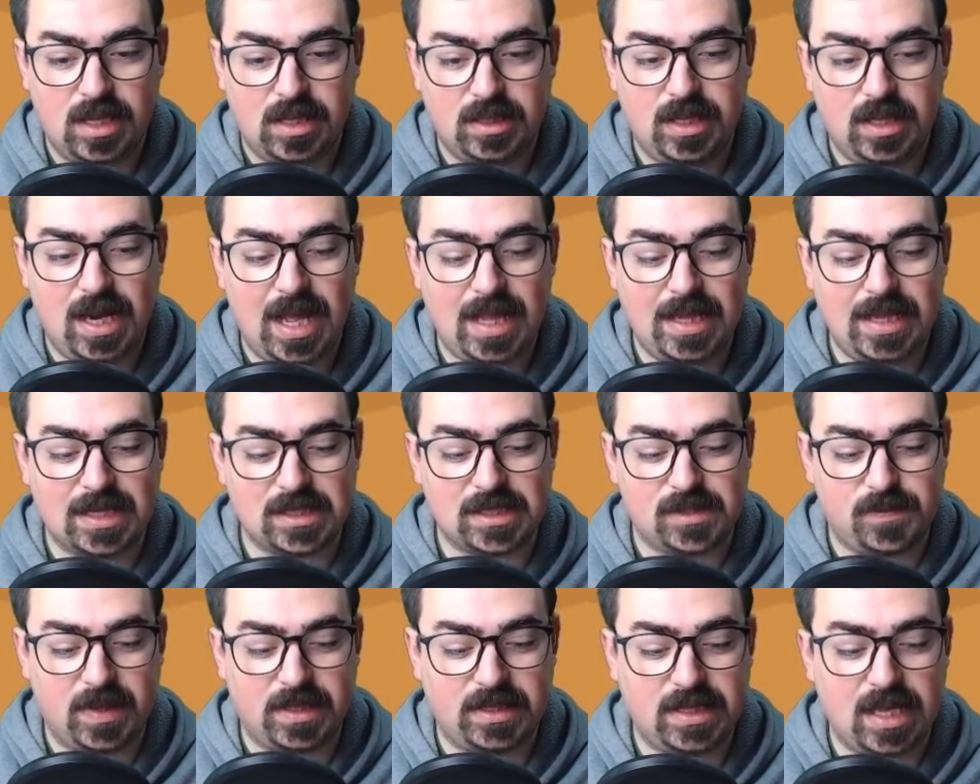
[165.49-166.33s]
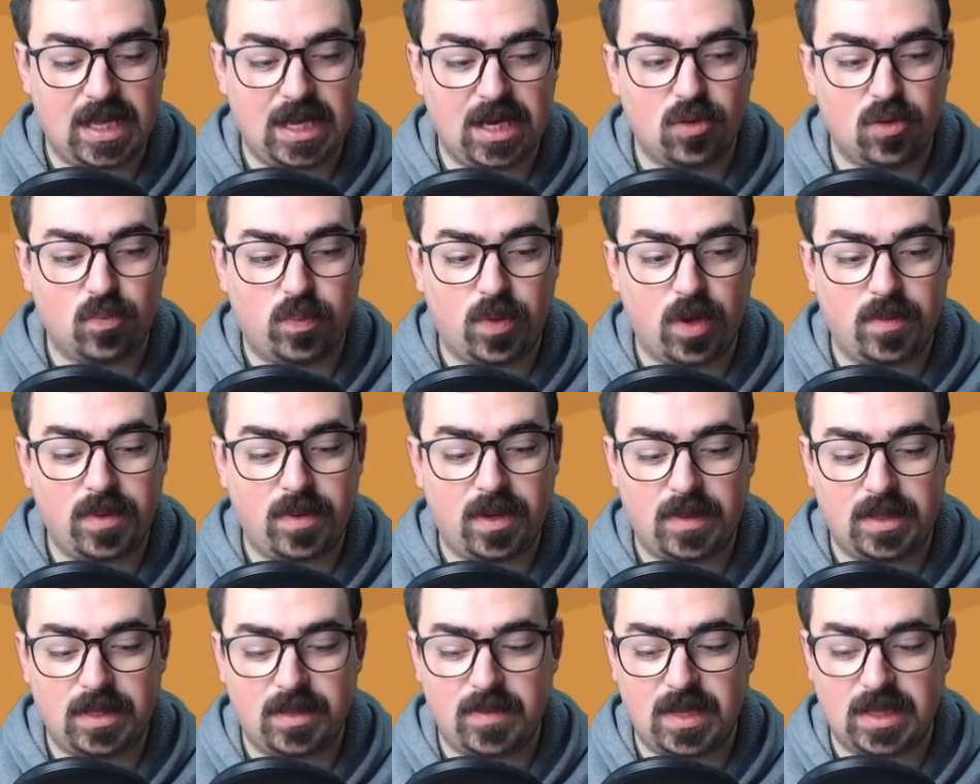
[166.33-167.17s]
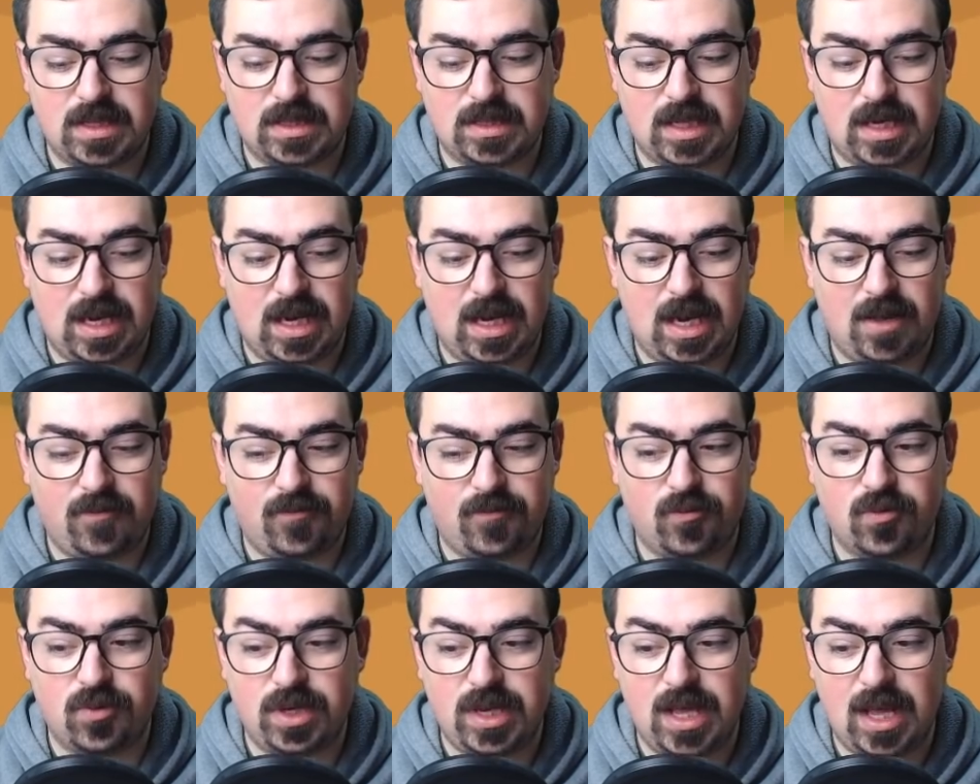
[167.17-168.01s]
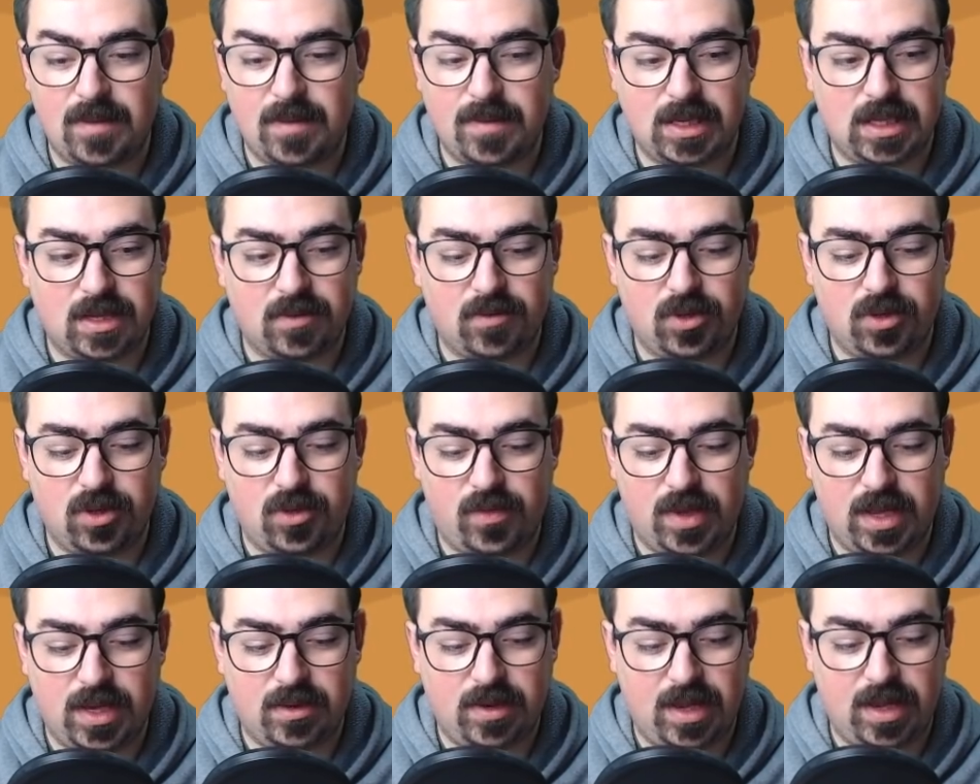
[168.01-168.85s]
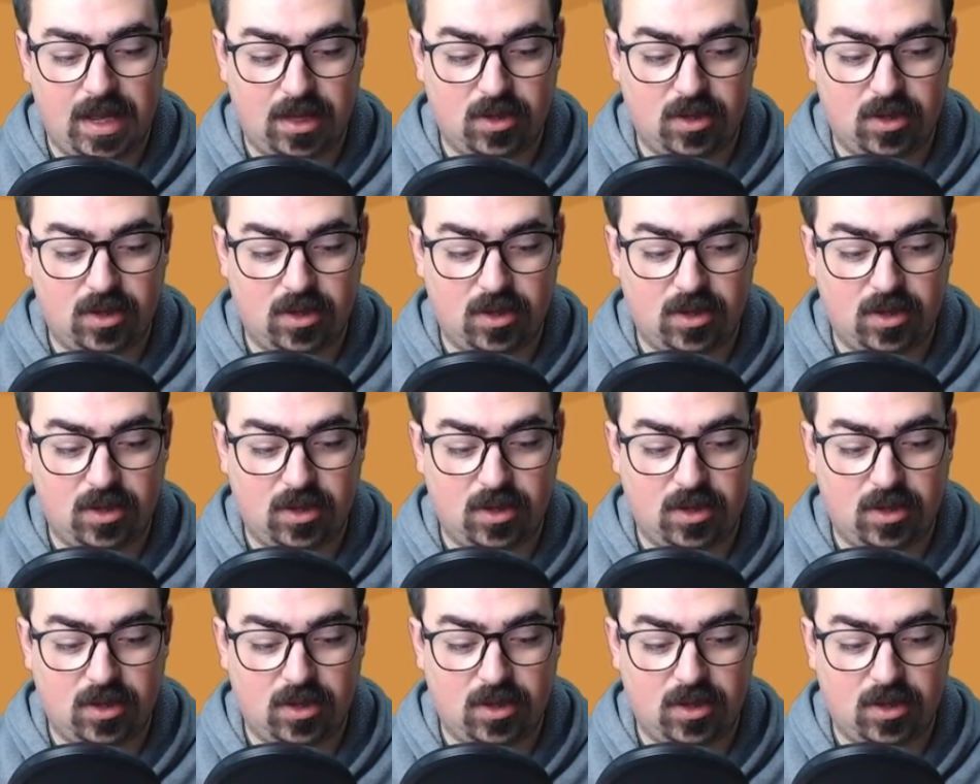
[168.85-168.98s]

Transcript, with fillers: Direi di aspettare un po' prima di mettere la furia Perché voglio fare...